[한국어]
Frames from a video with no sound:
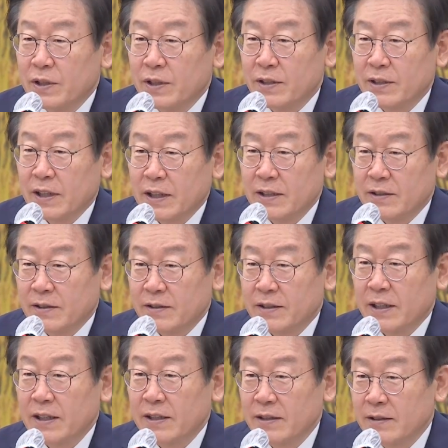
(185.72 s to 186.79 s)
비정상이
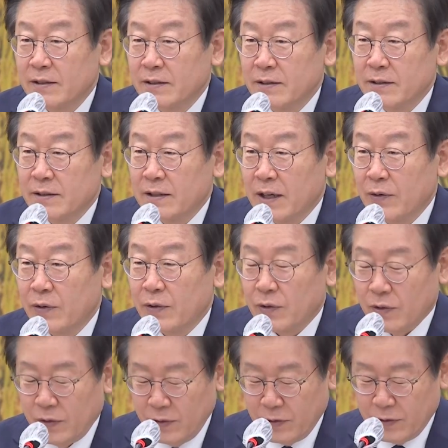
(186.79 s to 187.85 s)
정상인 사회로
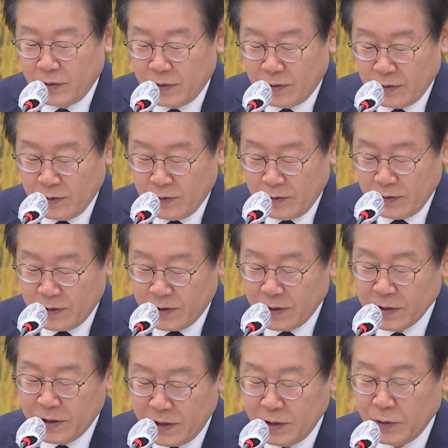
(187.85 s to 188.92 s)
어,
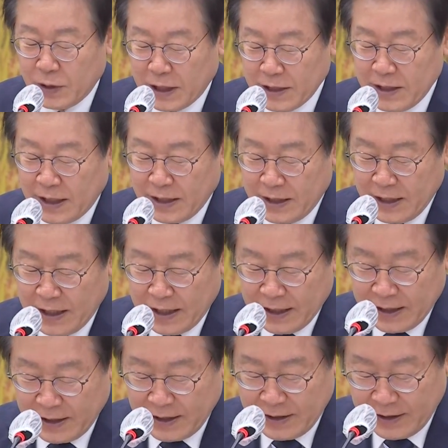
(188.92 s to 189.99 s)
정치도 가지
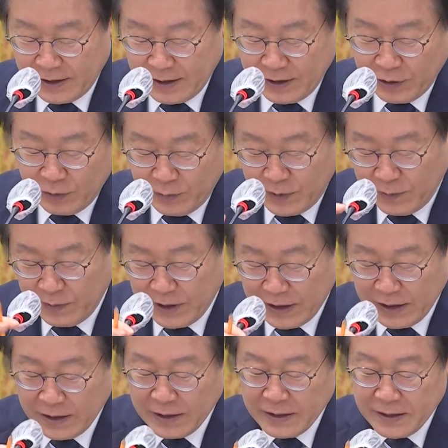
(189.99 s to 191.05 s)
않냐 그런 생각이 좀
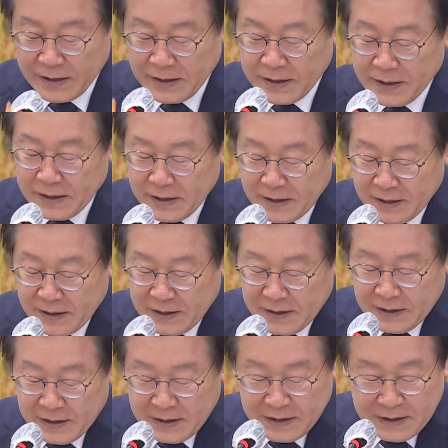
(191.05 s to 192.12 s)
듭니다.
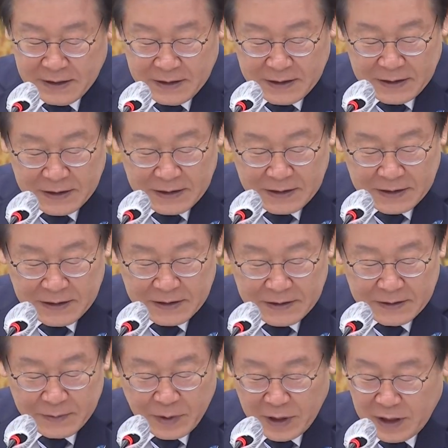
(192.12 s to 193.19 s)
어,
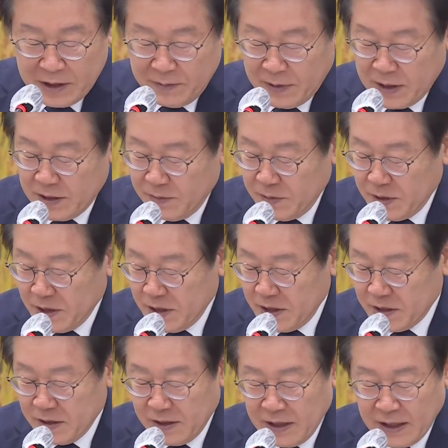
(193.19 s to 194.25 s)
몇 가지 말씀을
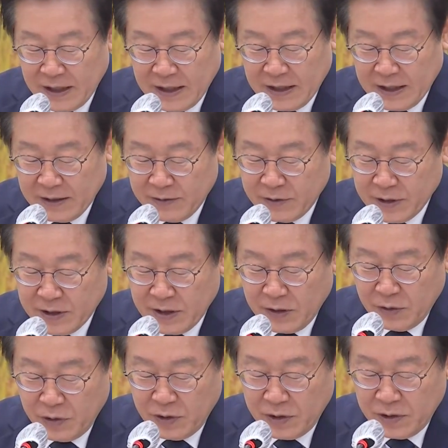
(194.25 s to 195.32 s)
드리기 전에 우리
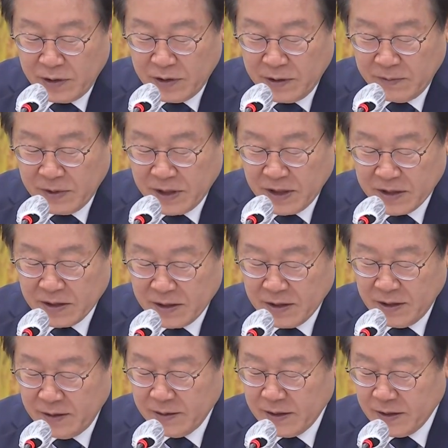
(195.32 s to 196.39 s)

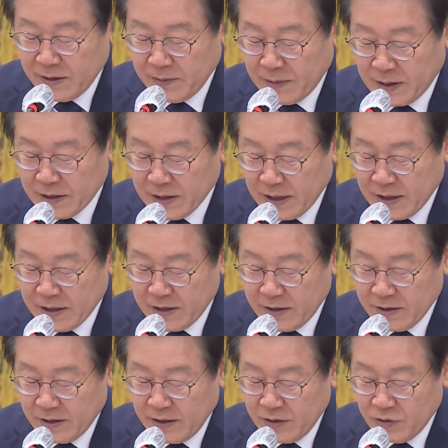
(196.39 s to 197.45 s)
최고위원님들께서 예, 잘
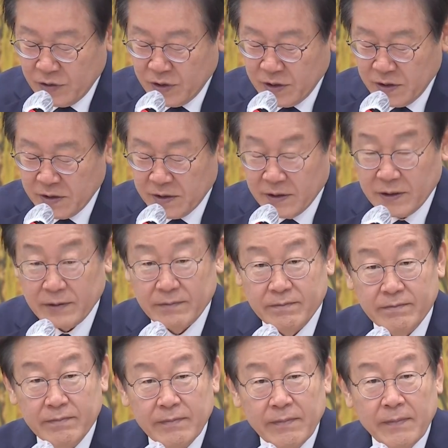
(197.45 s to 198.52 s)
지적해 주신 것처럼
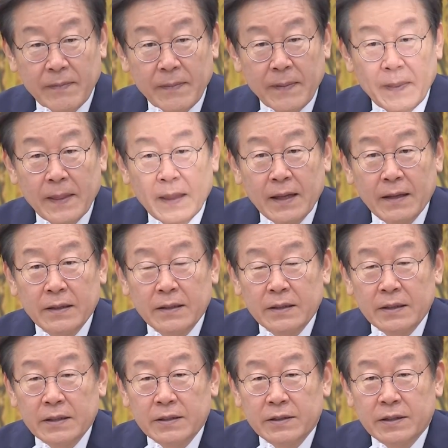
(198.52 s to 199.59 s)

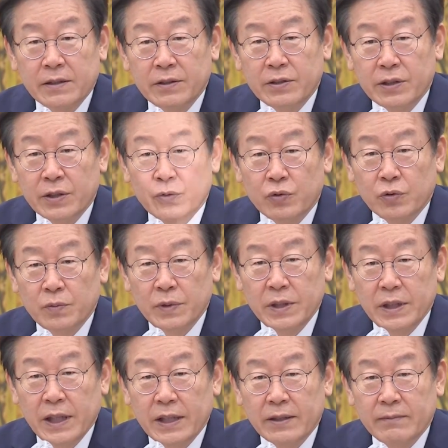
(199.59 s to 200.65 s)
저는 이
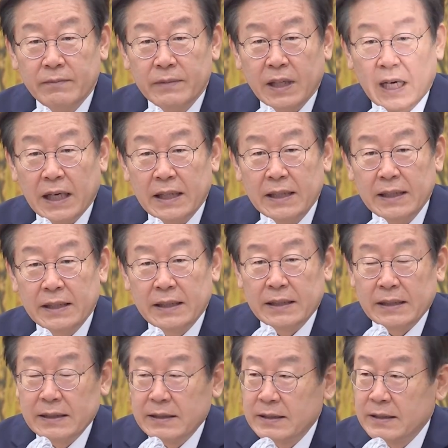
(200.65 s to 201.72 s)
국민의힘 당이